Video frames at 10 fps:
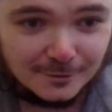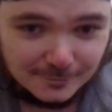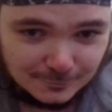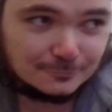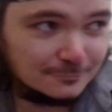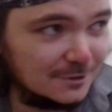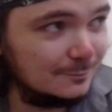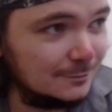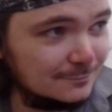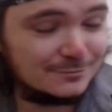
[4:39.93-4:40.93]
ну, как
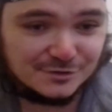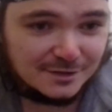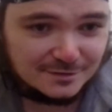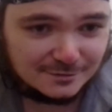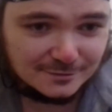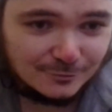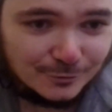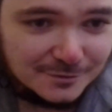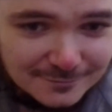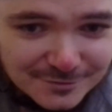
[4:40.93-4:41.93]
бы, загодя ты
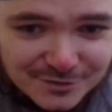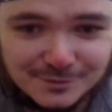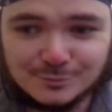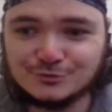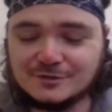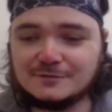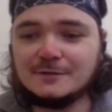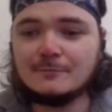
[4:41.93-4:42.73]
такое не, не будешь знать.